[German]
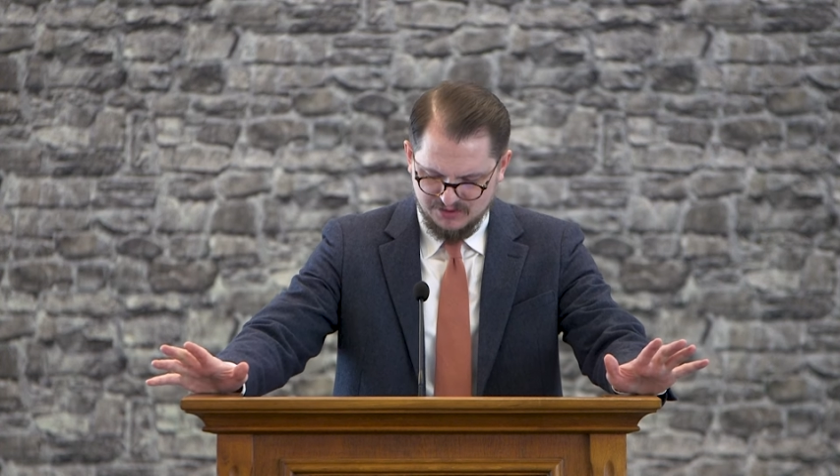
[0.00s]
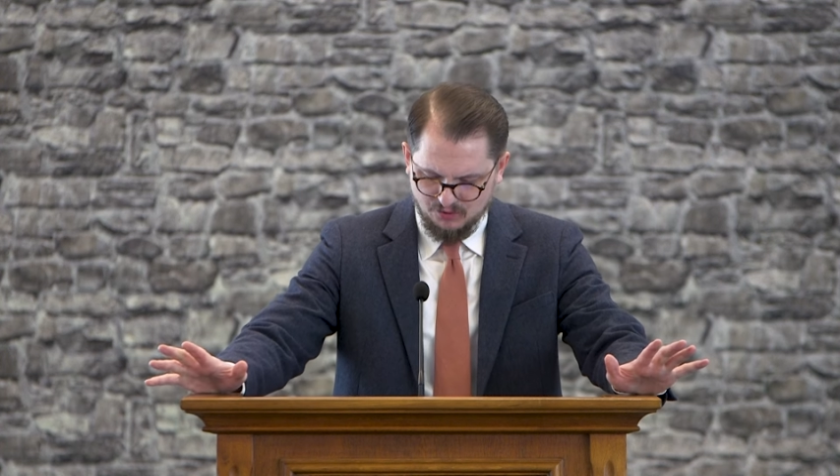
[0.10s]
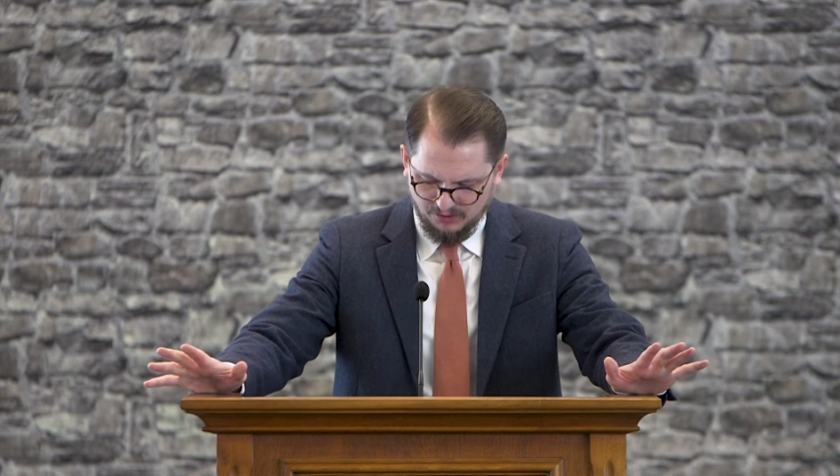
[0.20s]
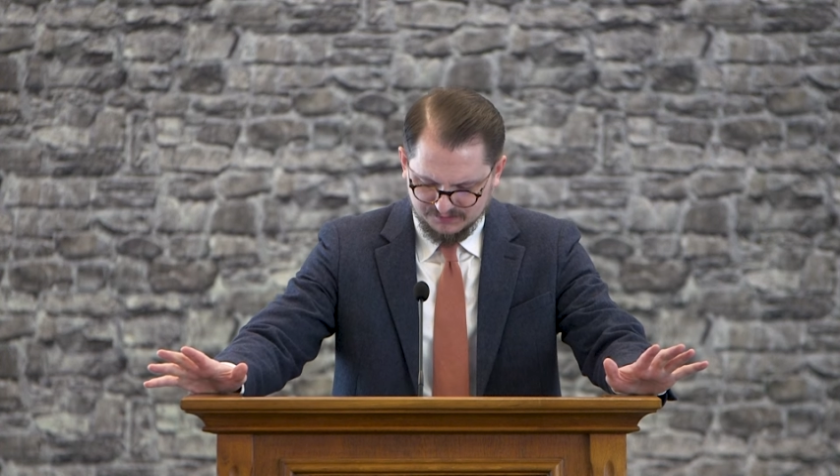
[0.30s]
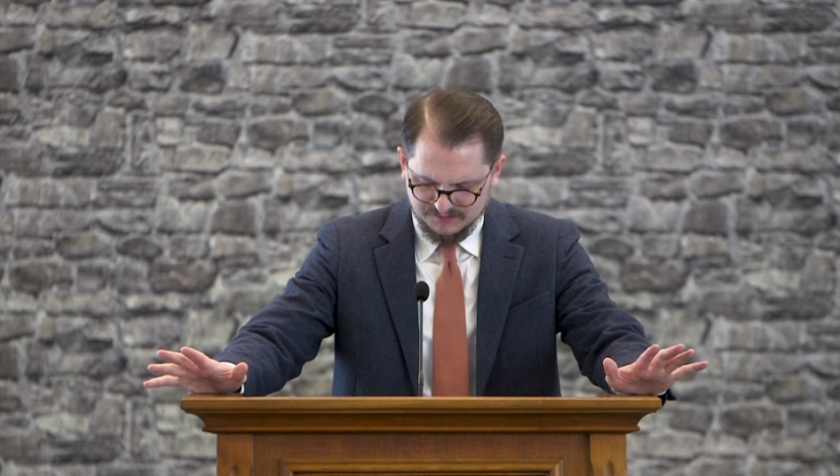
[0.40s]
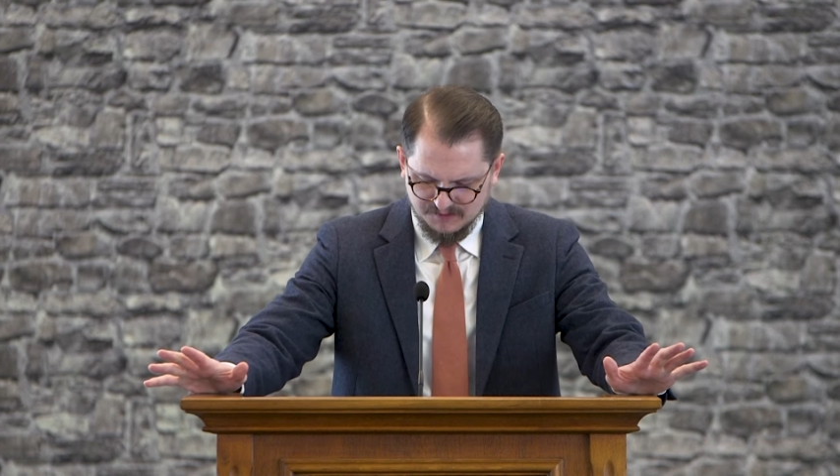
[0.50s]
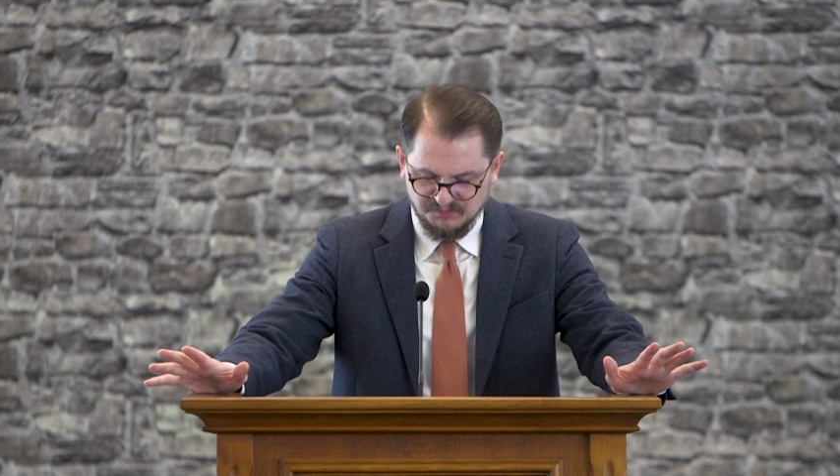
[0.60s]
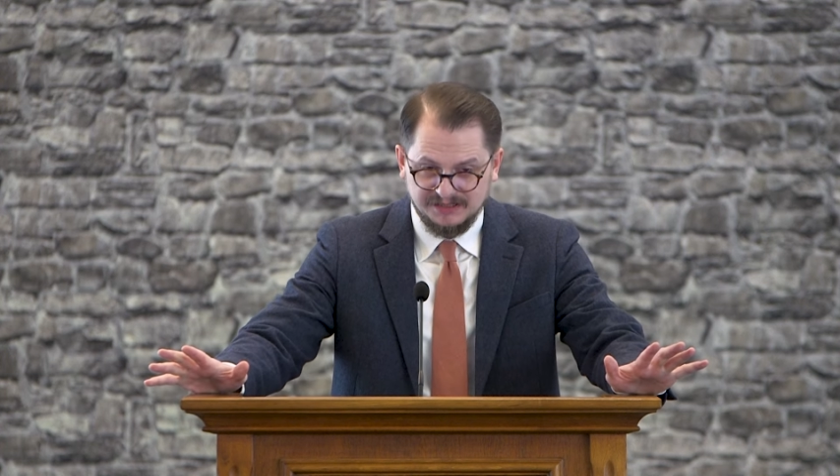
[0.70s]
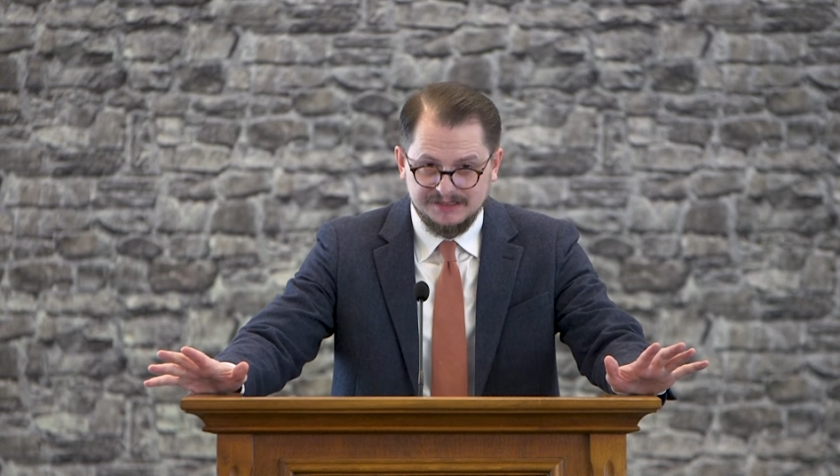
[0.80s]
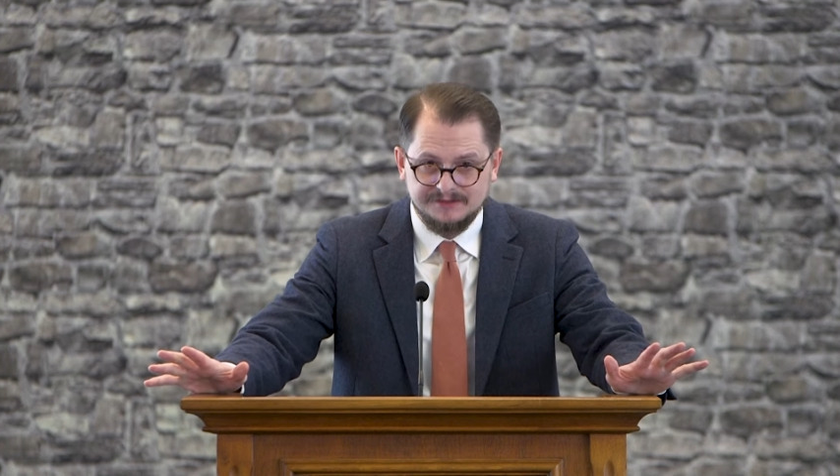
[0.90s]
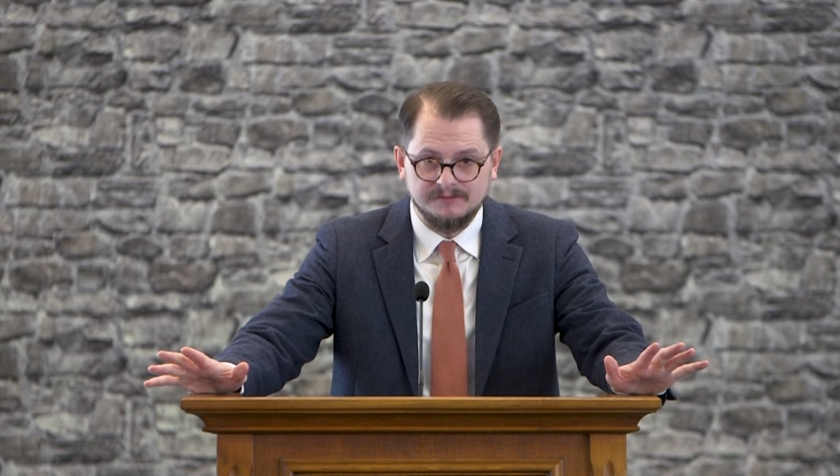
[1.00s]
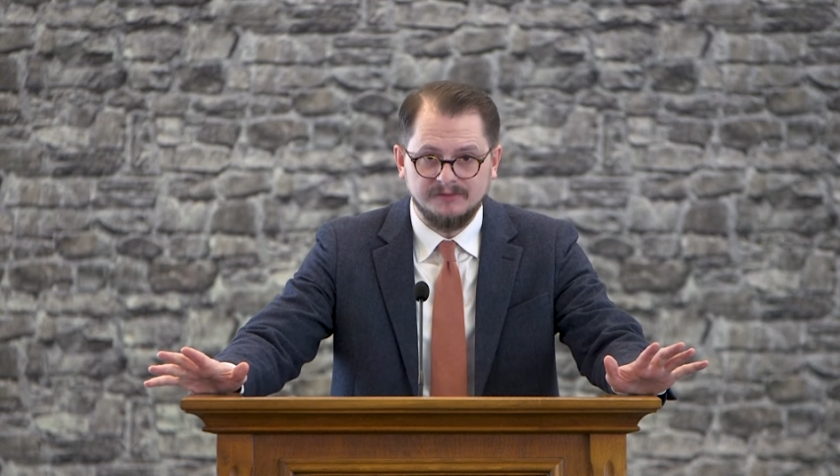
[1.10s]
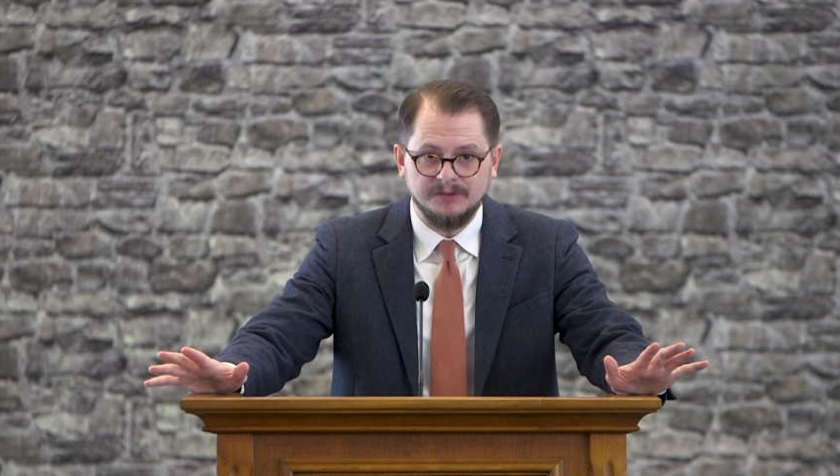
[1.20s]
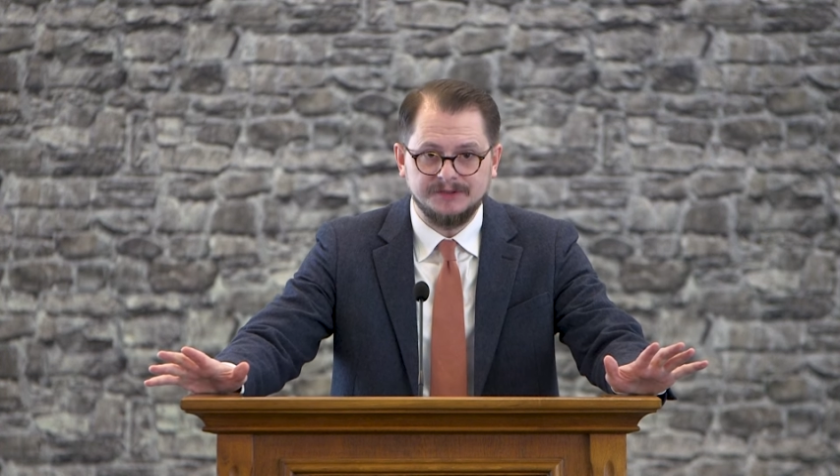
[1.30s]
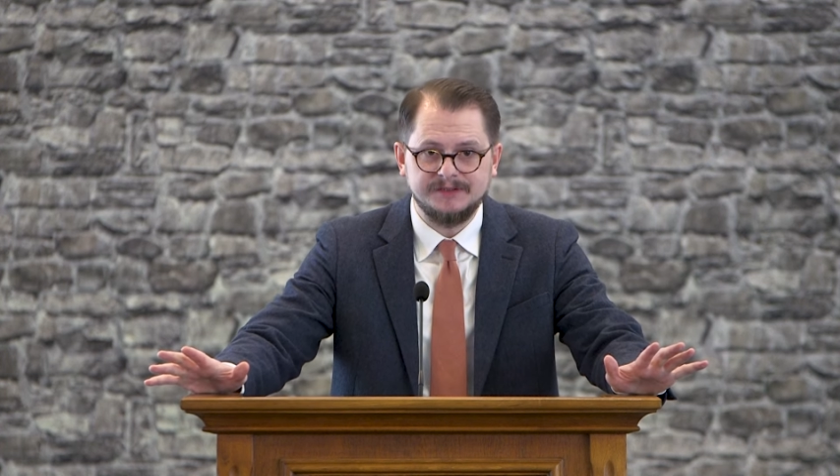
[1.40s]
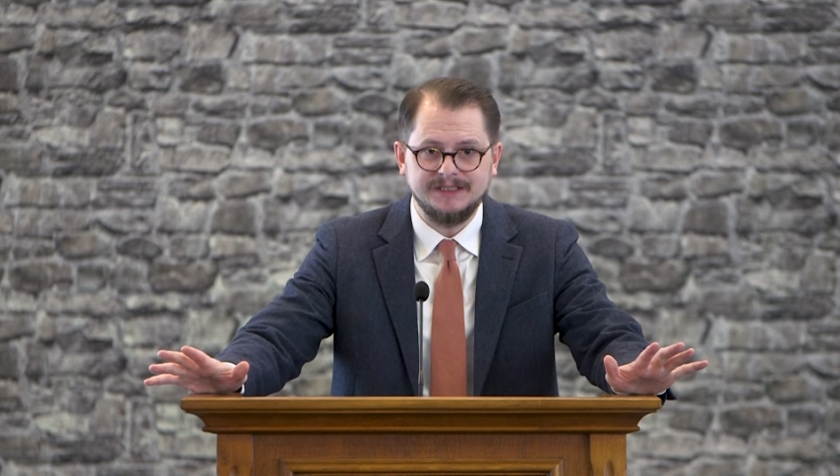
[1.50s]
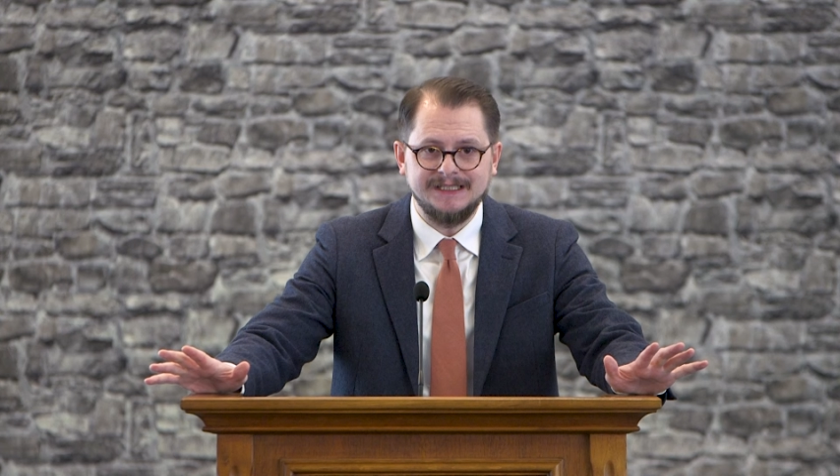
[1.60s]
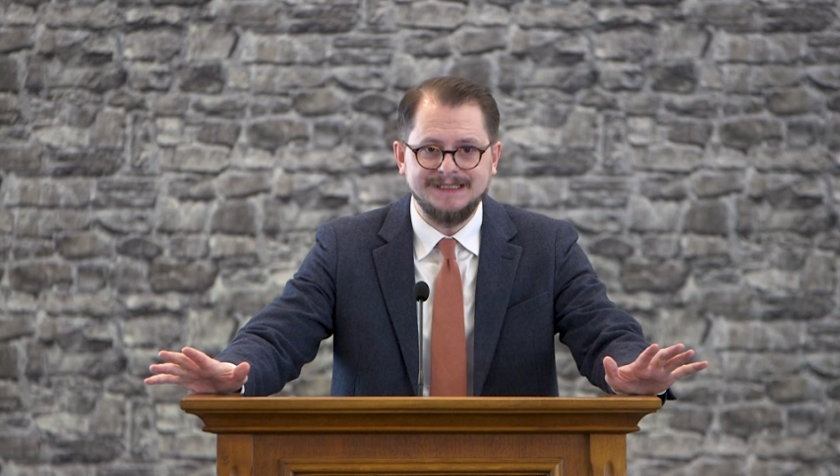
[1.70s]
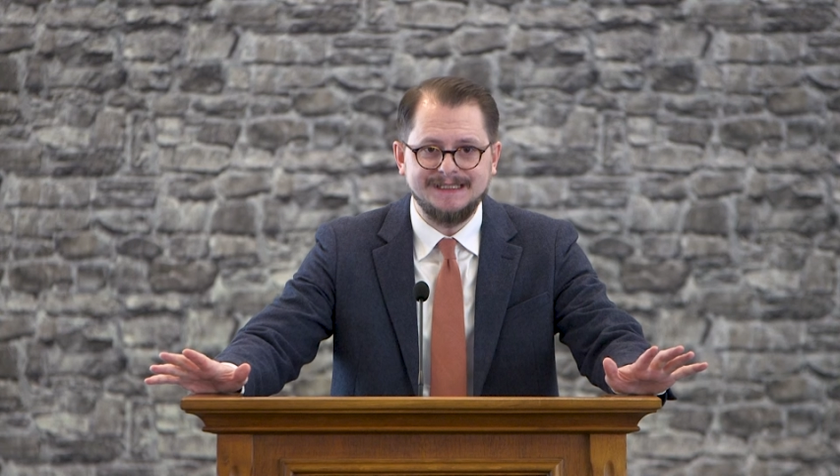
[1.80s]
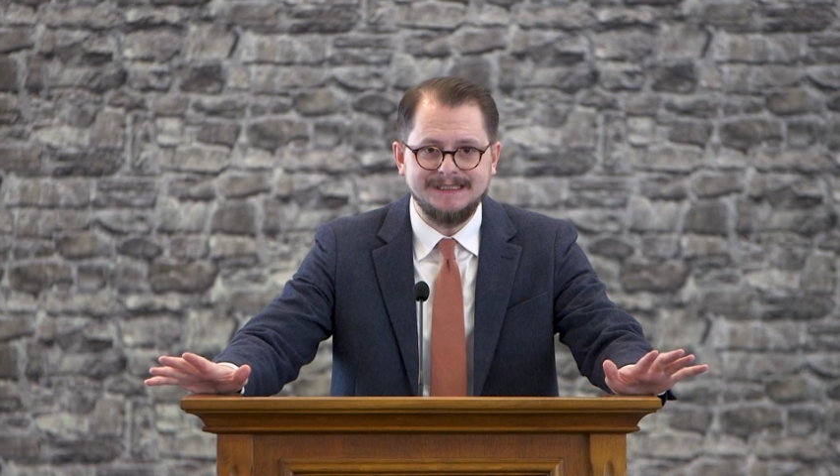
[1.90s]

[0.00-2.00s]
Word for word: Gott gepriesen wird in